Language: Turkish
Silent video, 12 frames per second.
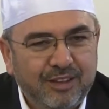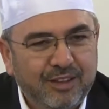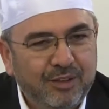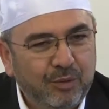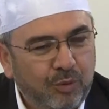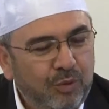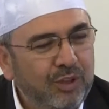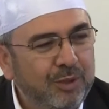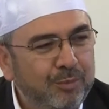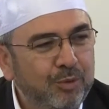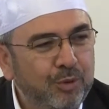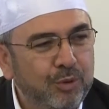e, ölü
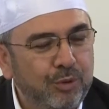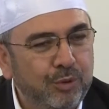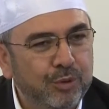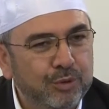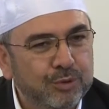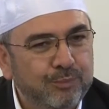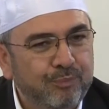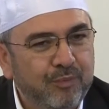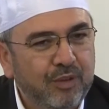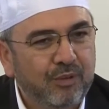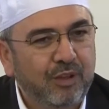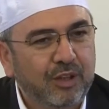gibi görülüyor.
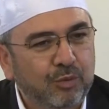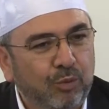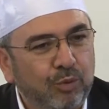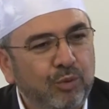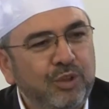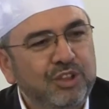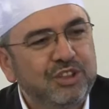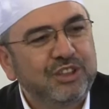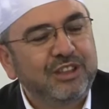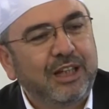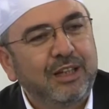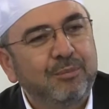Fakat onun
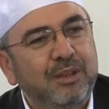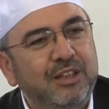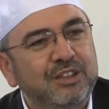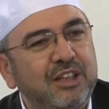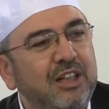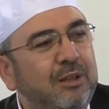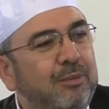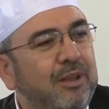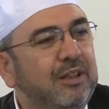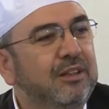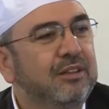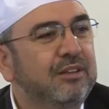içinden bile Cenab-ı
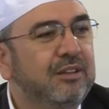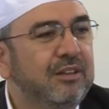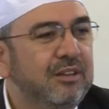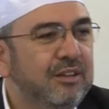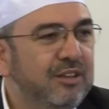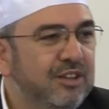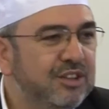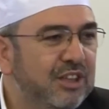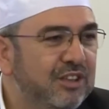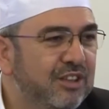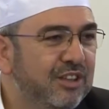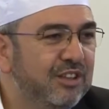Hak
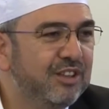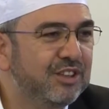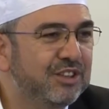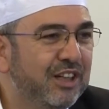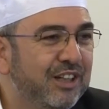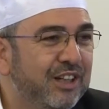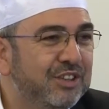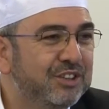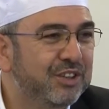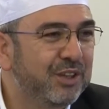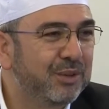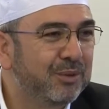nice diri diri şeyler
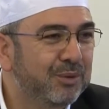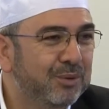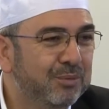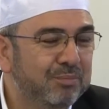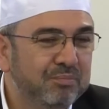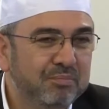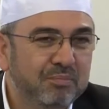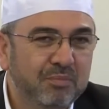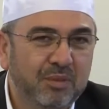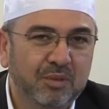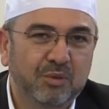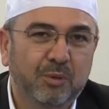çıkarıyor.
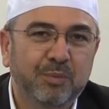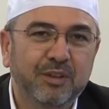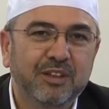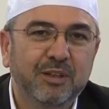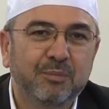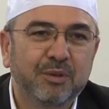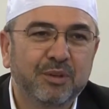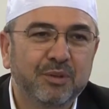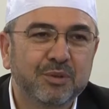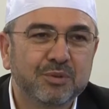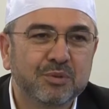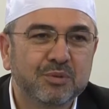Topraktan
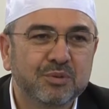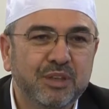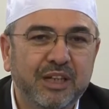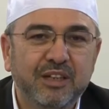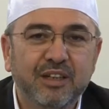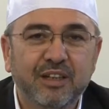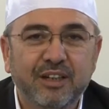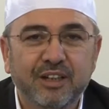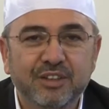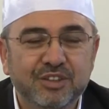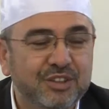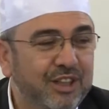bakıyorsunuz.
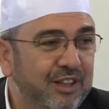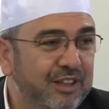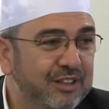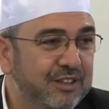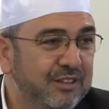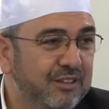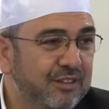Rengarenk çiçekler,